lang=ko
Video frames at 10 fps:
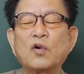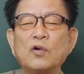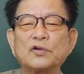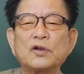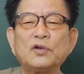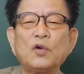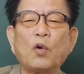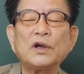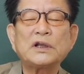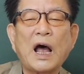올려서
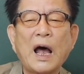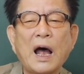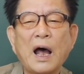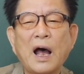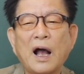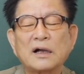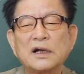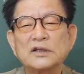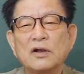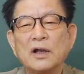용이다.
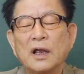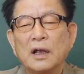그래서